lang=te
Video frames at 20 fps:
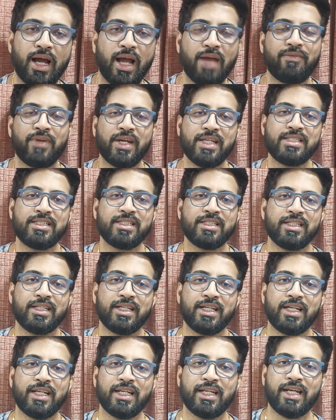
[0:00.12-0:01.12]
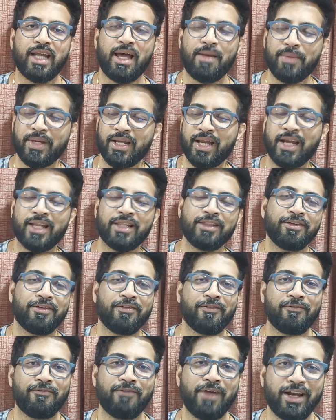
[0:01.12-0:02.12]
హాయ్ ఫ్రెండ్స్ నా పేరు ఆనంద్
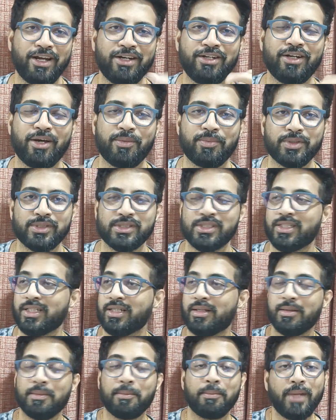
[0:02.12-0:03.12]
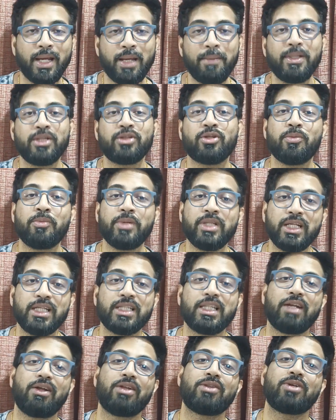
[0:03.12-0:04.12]
వెల్కమ్ టు టాప్యూస్ మేబీ
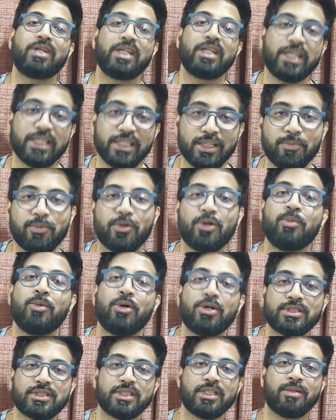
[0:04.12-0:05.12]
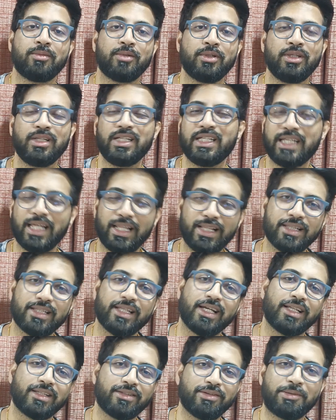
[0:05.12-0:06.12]
తొమ్మిదింటి తర్వాత కూడా ఇంకేదైనా ప్రోమో వస్తుందేమో
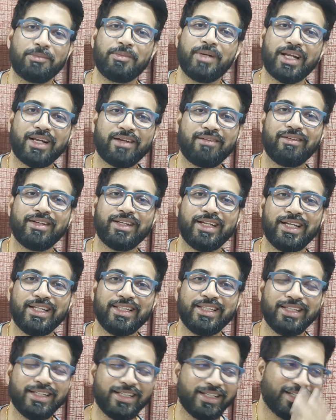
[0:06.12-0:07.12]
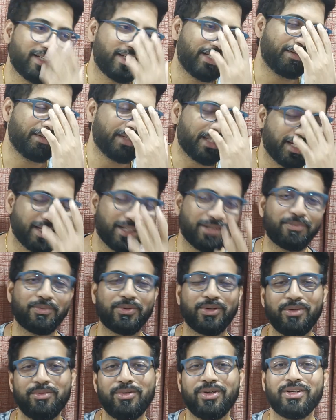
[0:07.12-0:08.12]
ఎంత దుర్మార్గం అయ్యేది మీ దగ్గర
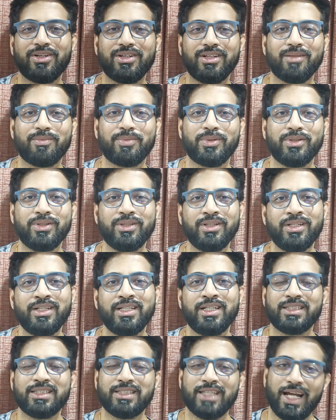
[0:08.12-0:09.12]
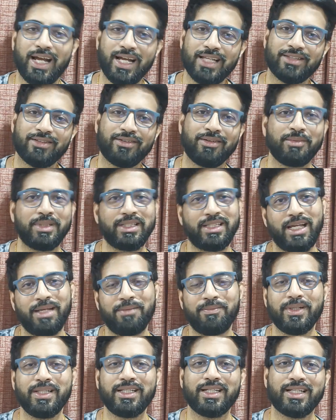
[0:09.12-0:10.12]
ప్రోమోలు ఉన్నప్పుడు సాయంత్రం మీకు
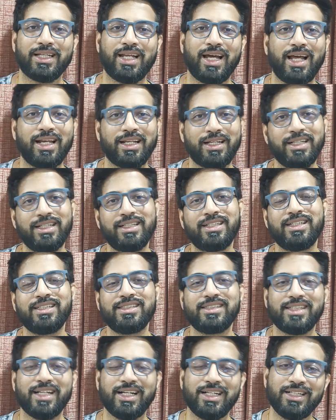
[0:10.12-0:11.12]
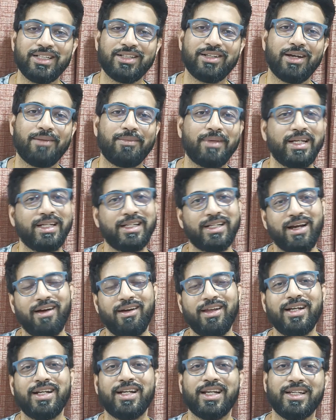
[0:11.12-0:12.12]
అయిపోయింది కదా నాలుగింటి నుంచి ఏడింటి లోపల ఎన్ని
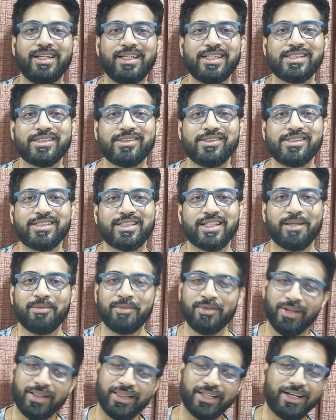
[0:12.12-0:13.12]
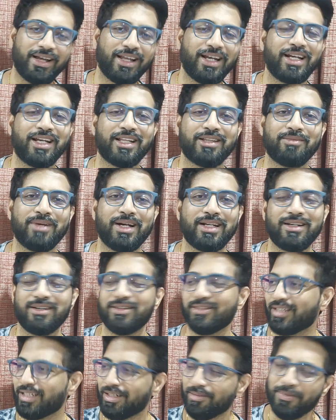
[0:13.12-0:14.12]
కావాలంటే అన్ని వేసుకోవచ్చు కదా మేము ఎంత కావాలంటే అంత
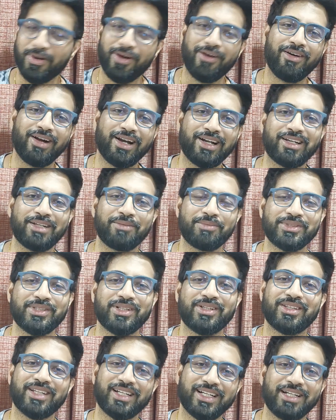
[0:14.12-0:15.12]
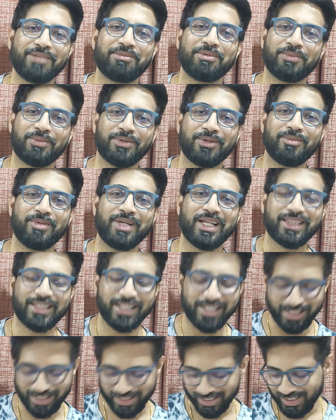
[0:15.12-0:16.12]
మాట్లాడదు ఇంకా పావు గంట ఎపిసోడ్ ఉందనగా ఇప్పుడు ప్రోమో
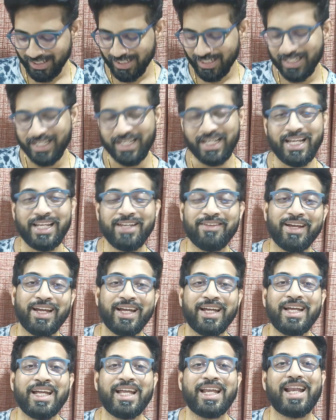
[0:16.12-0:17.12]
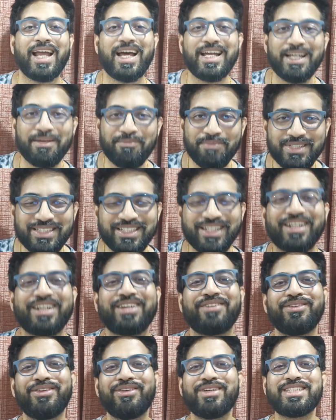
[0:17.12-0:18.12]
వేస్తారా ఎనివే నా ఎపిసోడ్
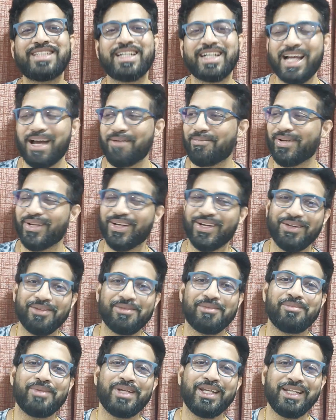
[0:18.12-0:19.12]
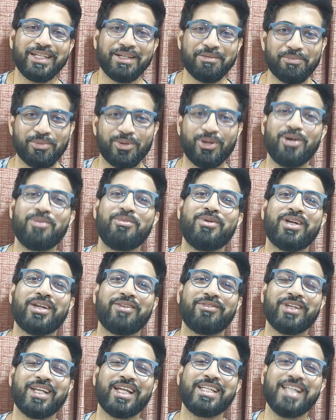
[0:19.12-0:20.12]
రివ్యూ వచ్చే గ్యాప్లో మీరు ఈ ప్రోమో
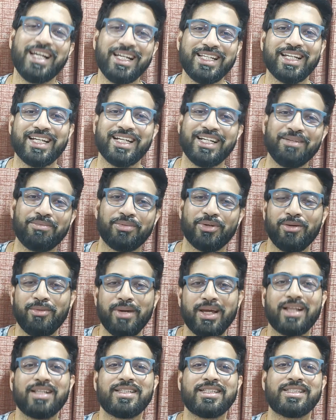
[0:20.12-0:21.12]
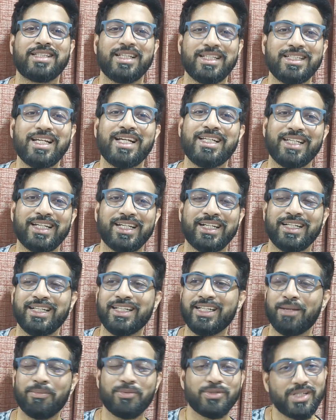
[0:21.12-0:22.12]
రివ్యూని ఎంజాయ్ చేయండి ప్రోమో అనాలిసిస్ని ఎంజాయ్
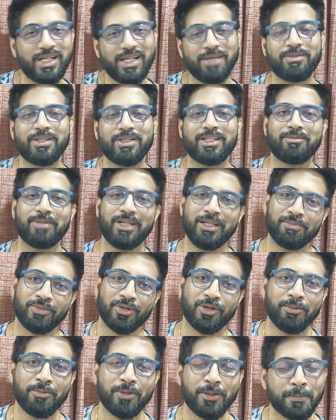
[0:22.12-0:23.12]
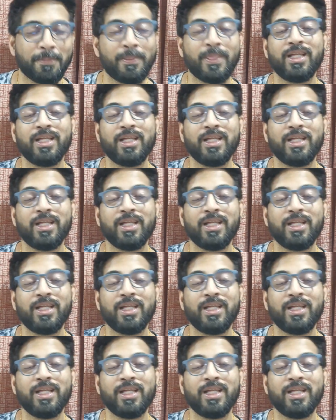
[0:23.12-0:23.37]
చేయండి ఎపిసోడ్ అయిపోయింది మళ్ళీ ప్రోమో